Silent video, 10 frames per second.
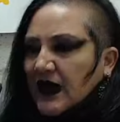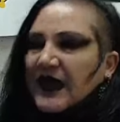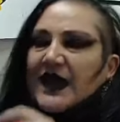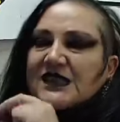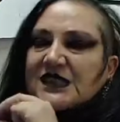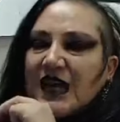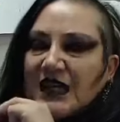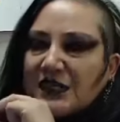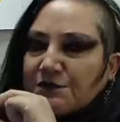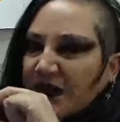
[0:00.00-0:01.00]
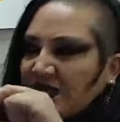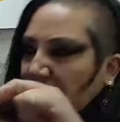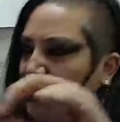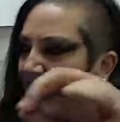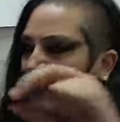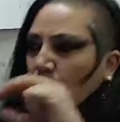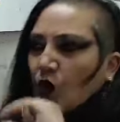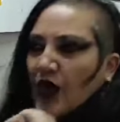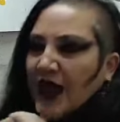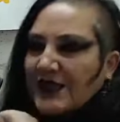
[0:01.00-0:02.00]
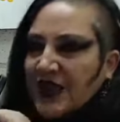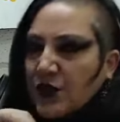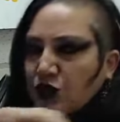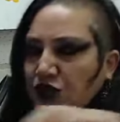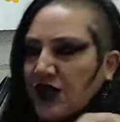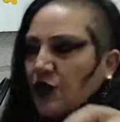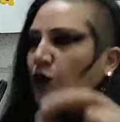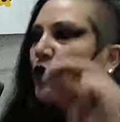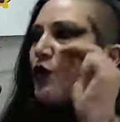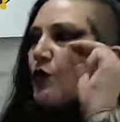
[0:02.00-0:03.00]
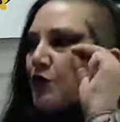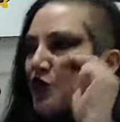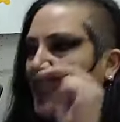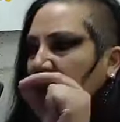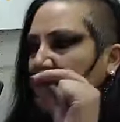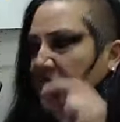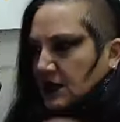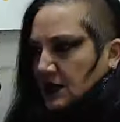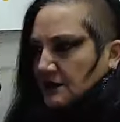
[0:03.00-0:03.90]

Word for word: que se ha desparramado o que ha recorrido como dinamita.